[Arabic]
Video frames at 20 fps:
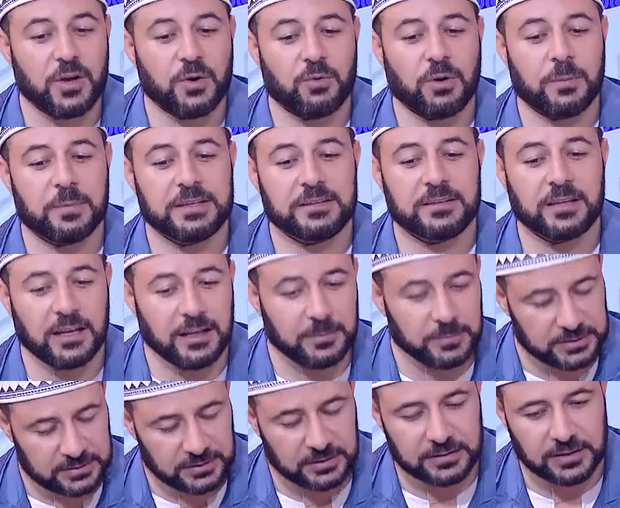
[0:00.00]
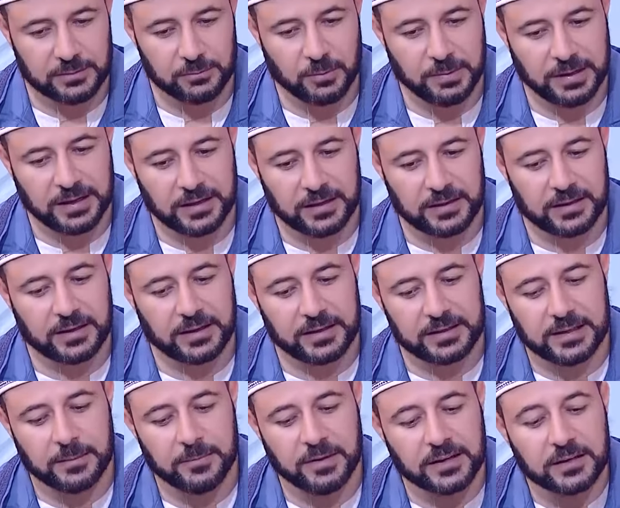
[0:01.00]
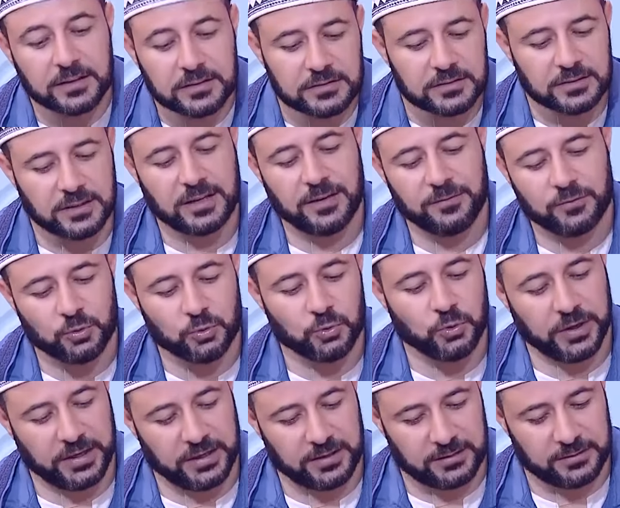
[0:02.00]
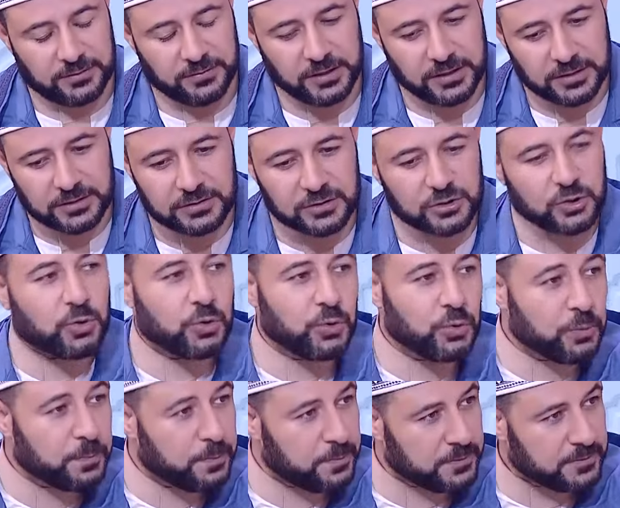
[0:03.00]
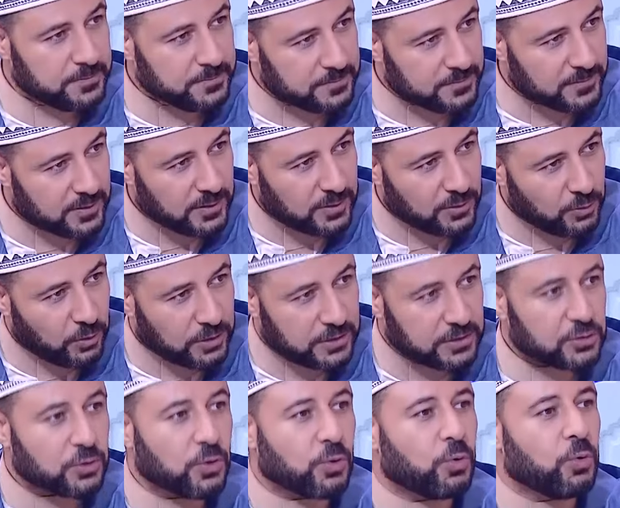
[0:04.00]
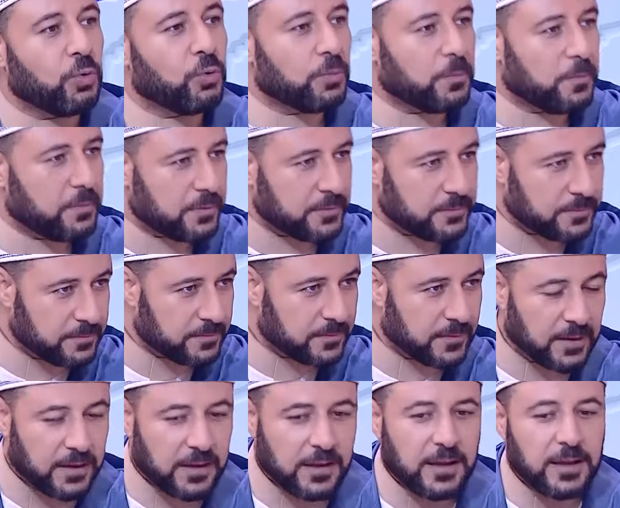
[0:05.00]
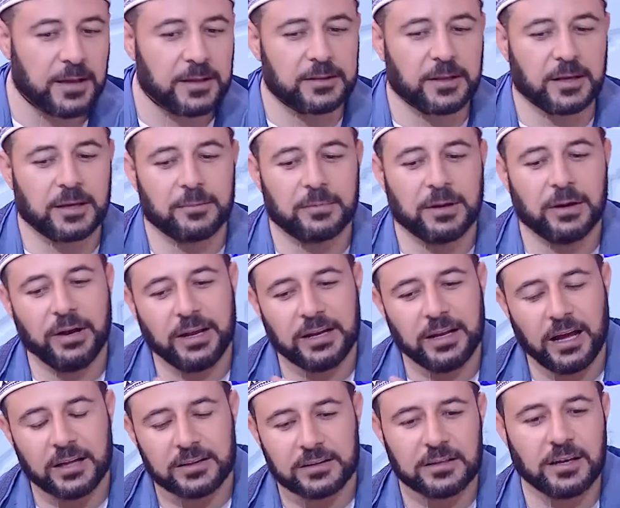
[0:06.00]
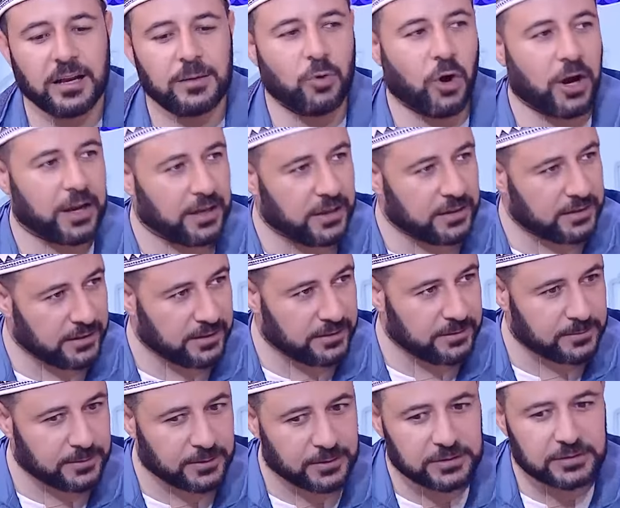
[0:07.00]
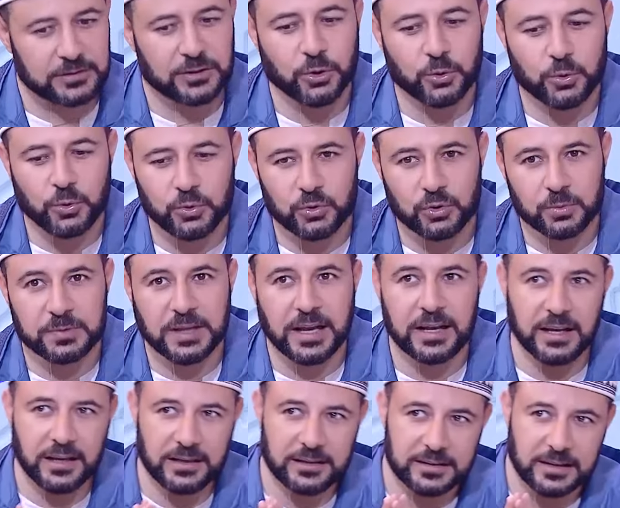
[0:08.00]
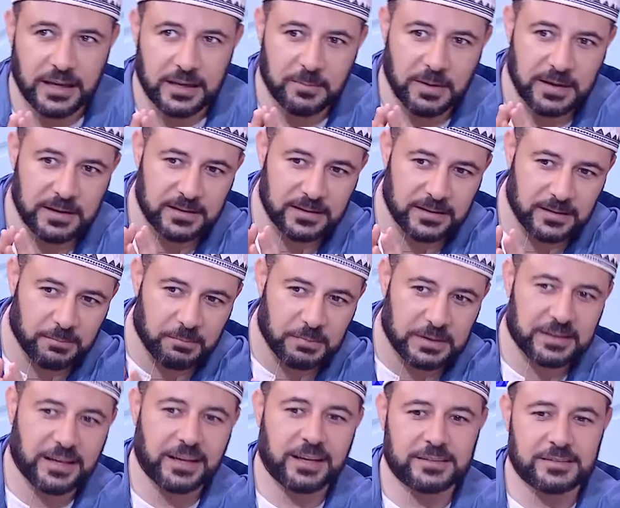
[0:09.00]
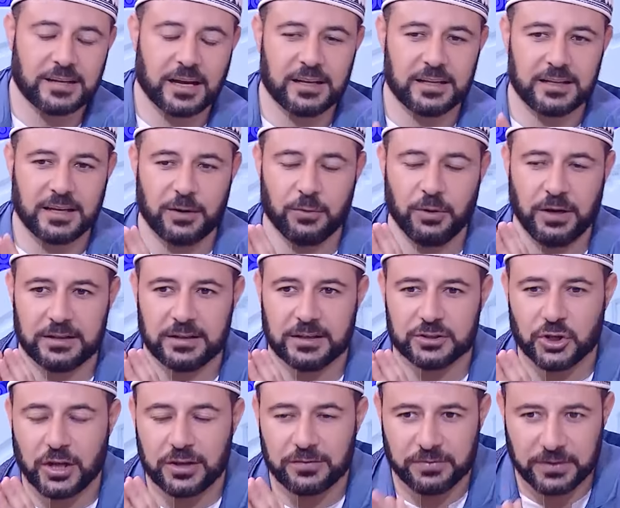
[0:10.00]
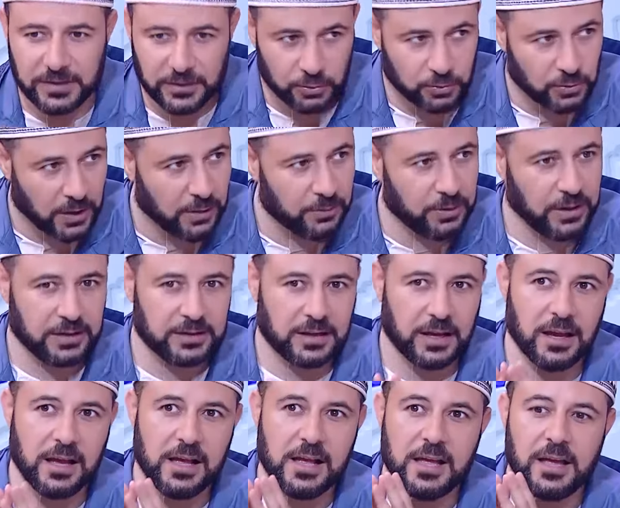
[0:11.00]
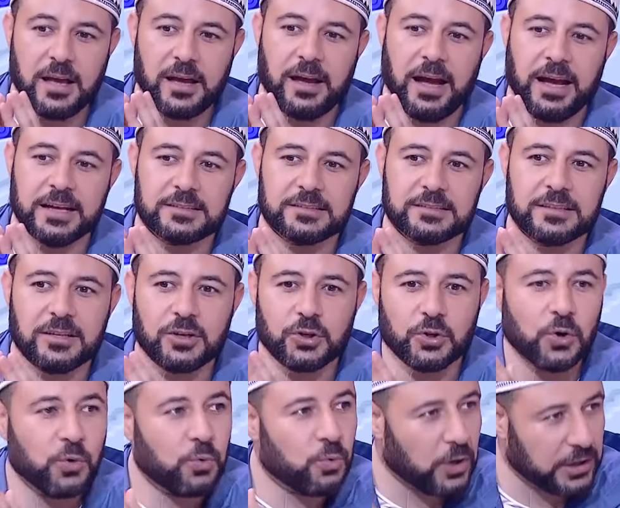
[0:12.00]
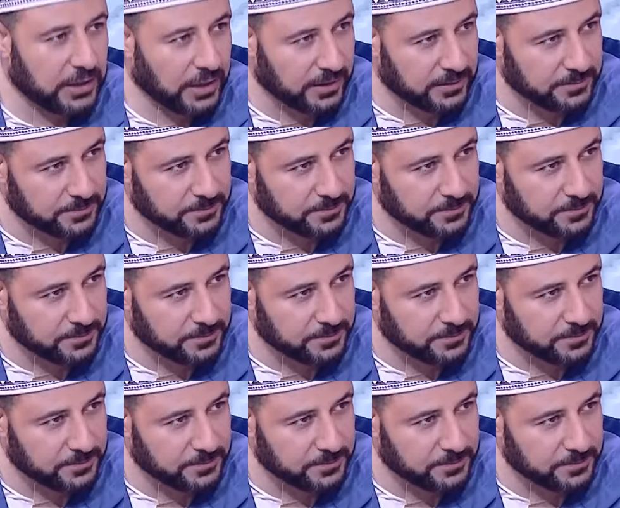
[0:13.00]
وبالتالي من صيغه المبالغه انما الرزق نفسه نوعين في رزق جيوب مم. ورزق قلوب مم. طيب لو احنا حطينا المعادلتين رزق الجيوب ده اللي احنا دايما بنركز عليه او احنا شايفينه او احنا حاسين ان هو ده